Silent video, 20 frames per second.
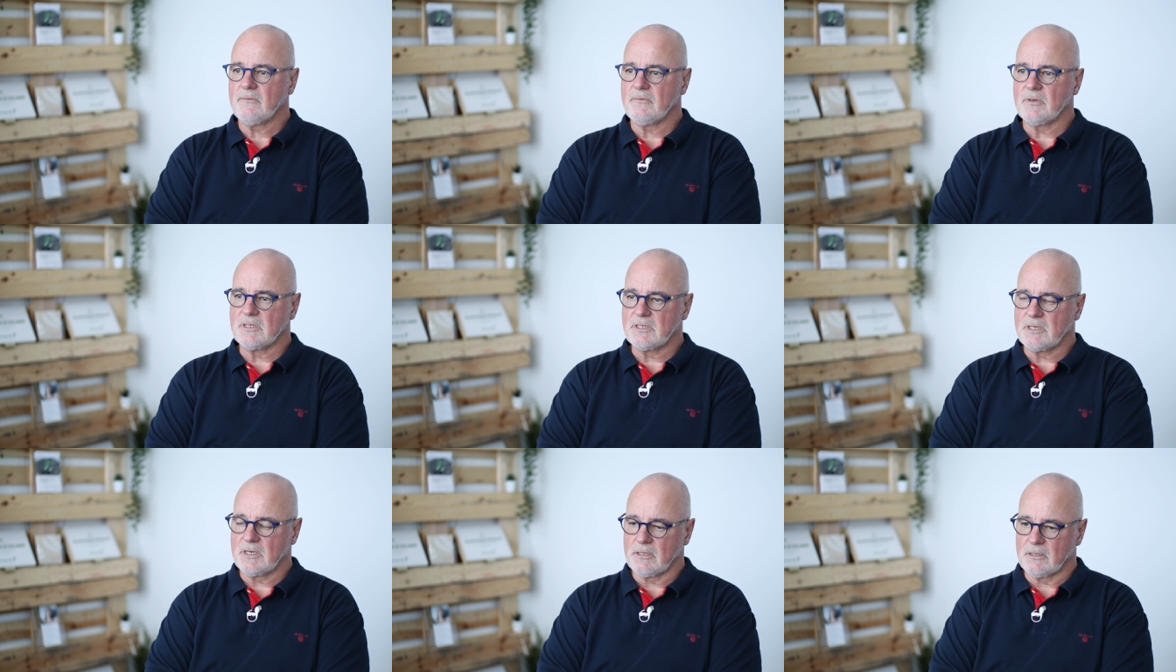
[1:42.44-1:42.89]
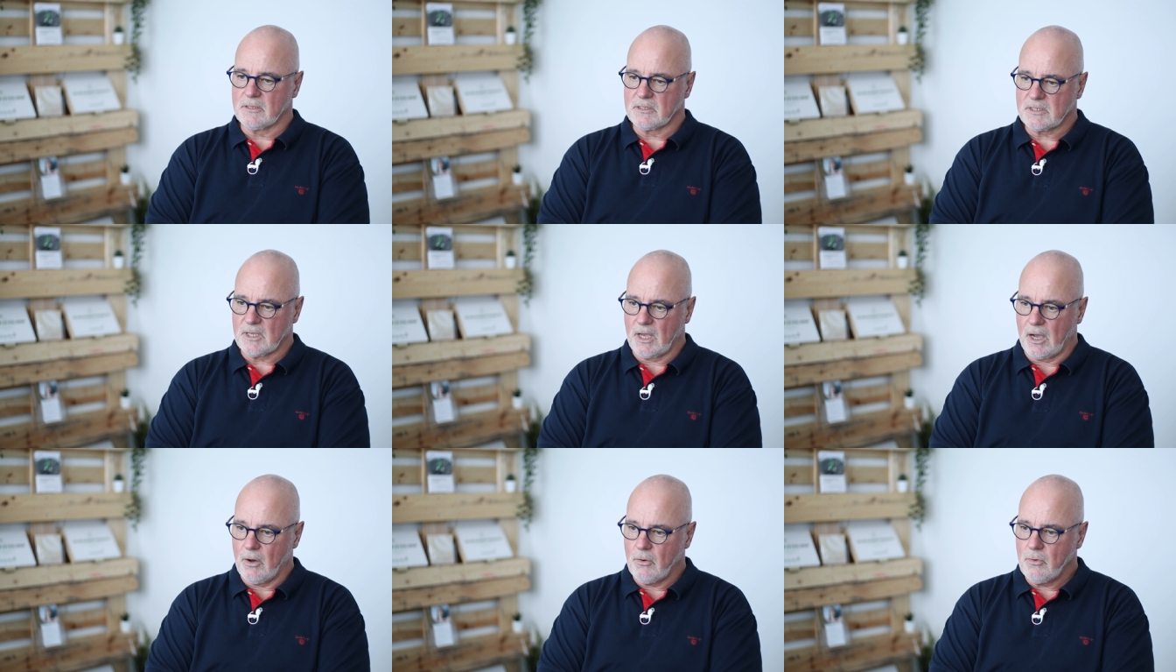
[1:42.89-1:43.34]
Wir sehen
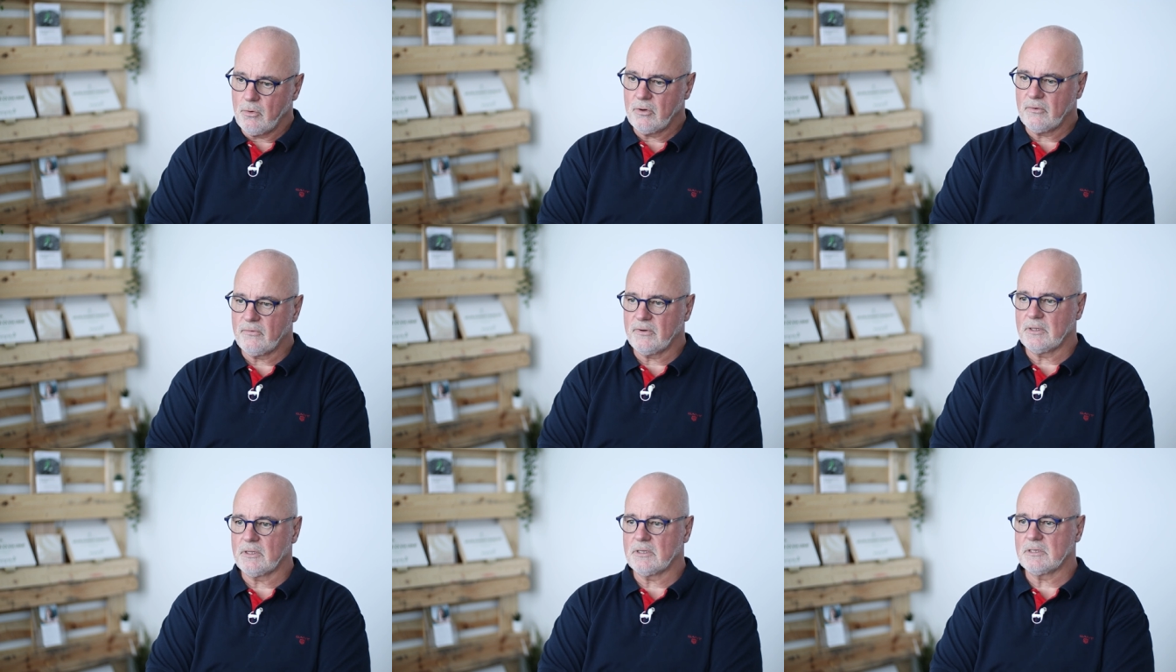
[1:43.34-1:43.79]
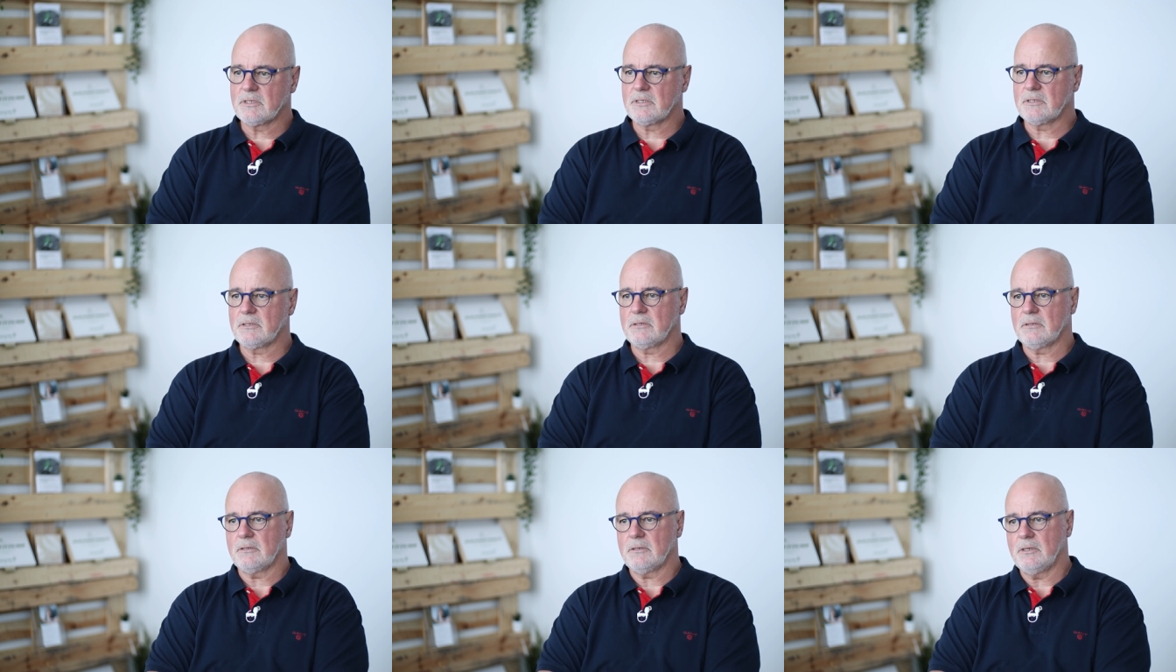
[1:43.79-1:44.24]
es auch, wenn
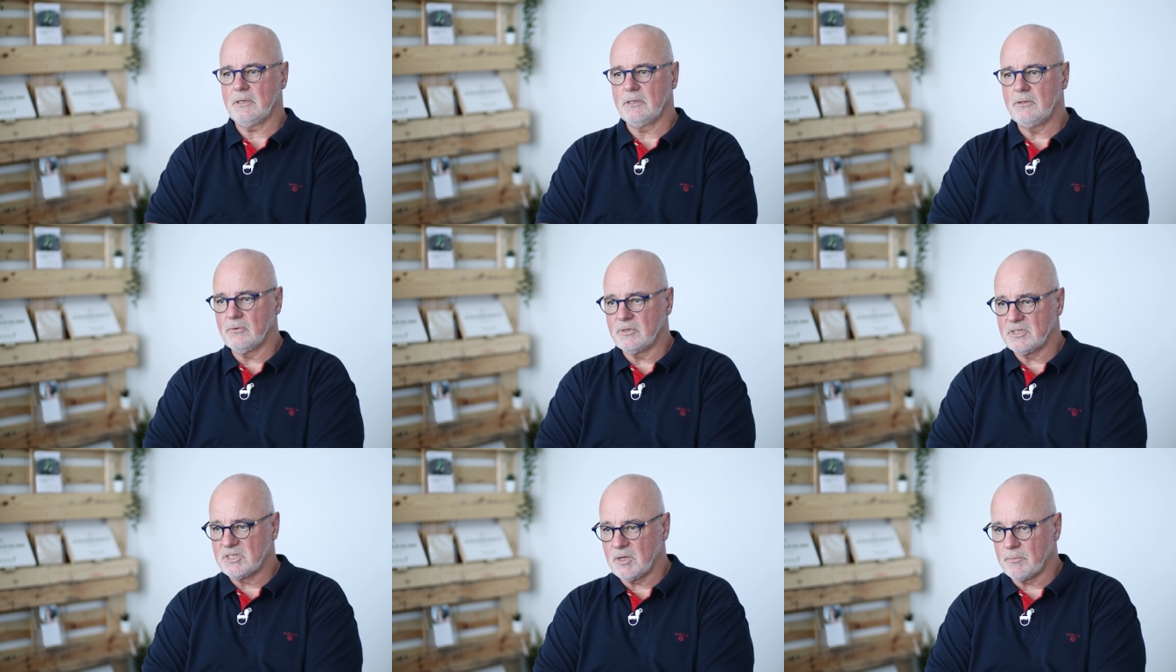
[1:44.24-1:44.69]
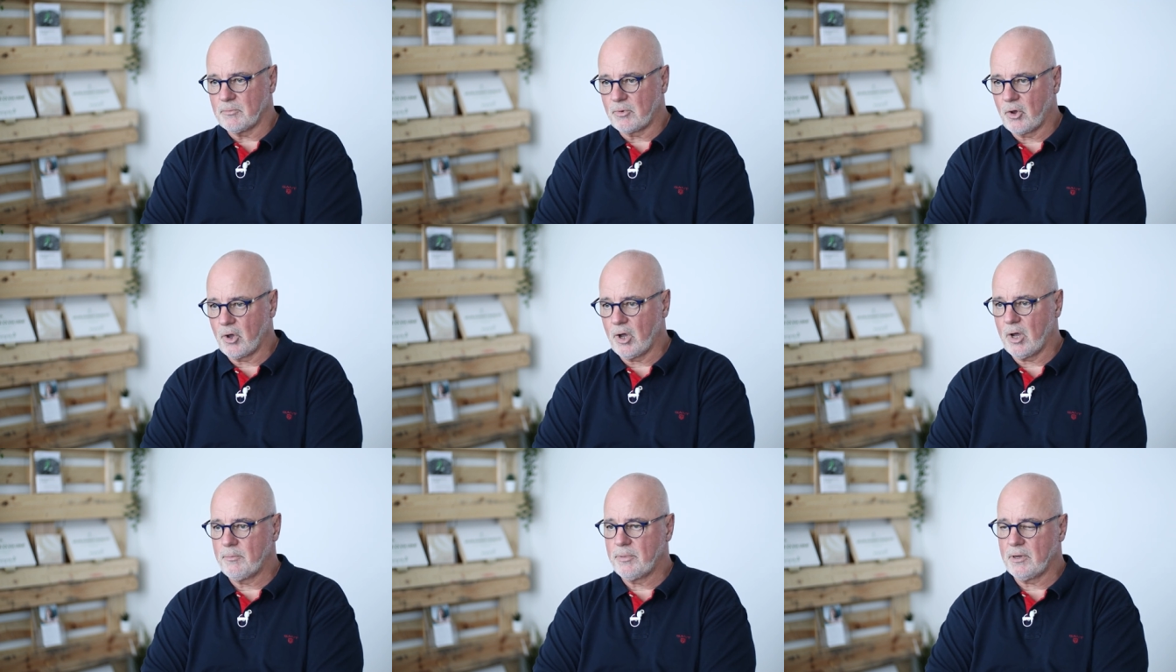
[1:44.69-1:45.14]
es in unserem
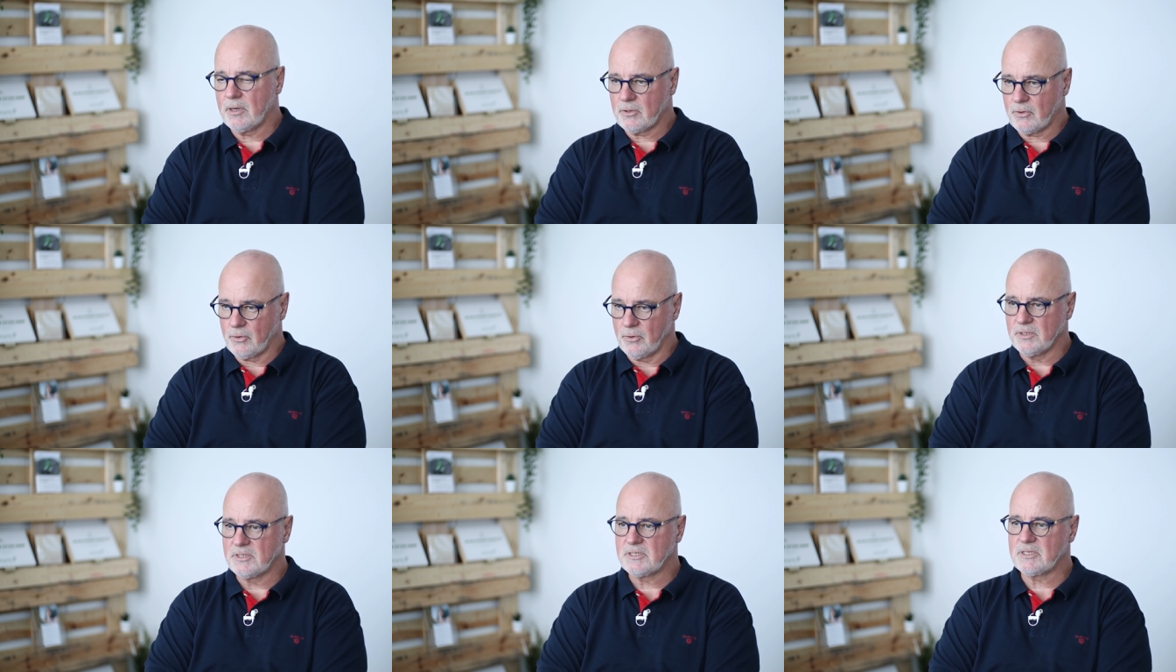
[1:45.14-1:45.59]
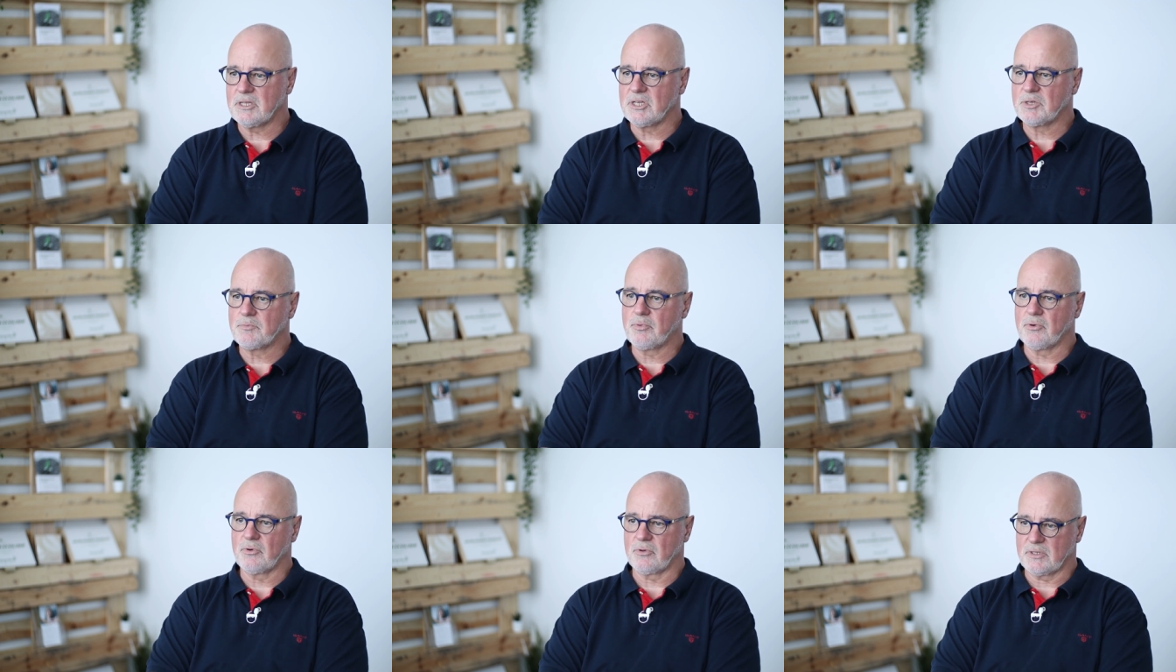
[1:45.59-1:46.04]
Körper
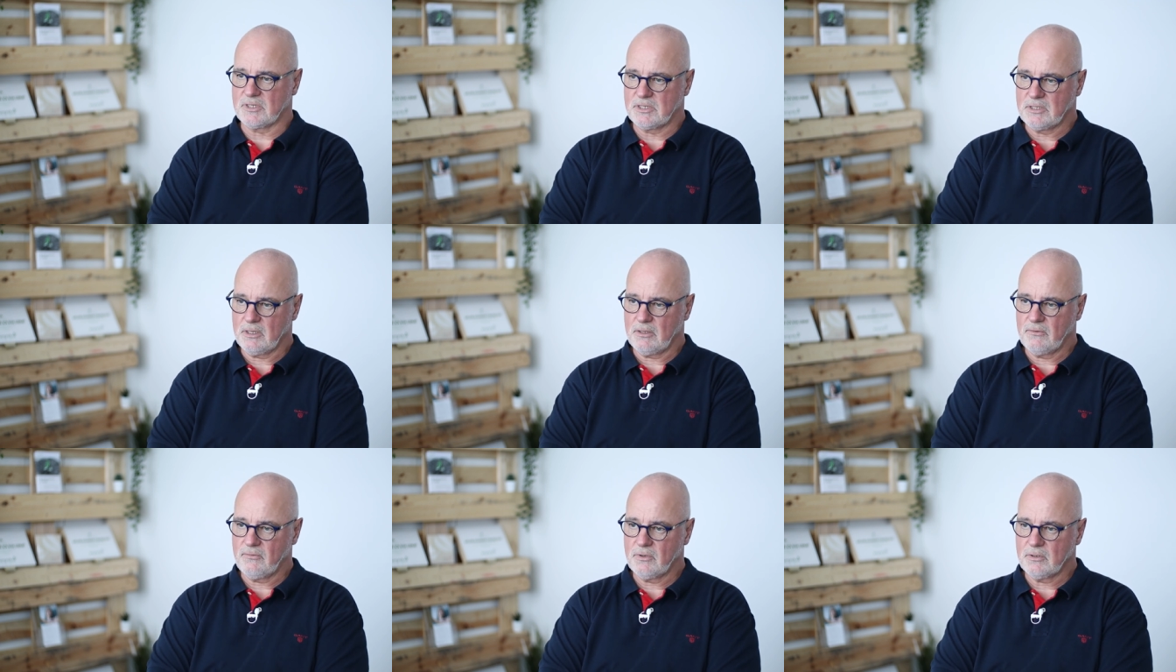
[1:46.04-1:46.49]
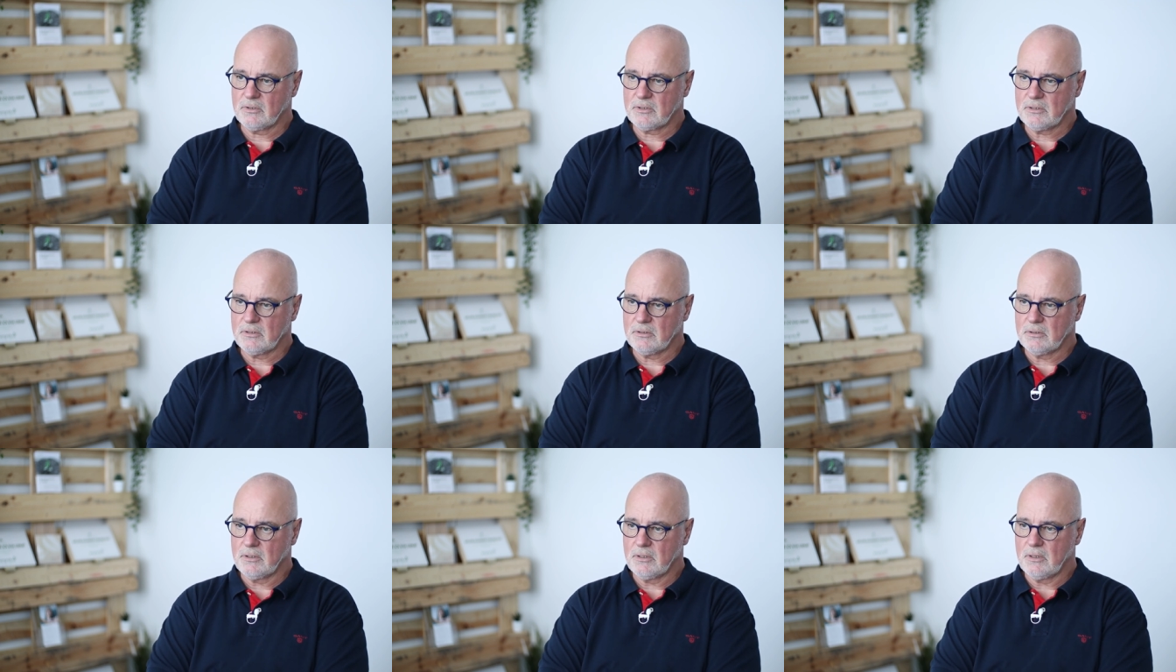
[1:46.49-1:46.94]
künstlich produziert wird.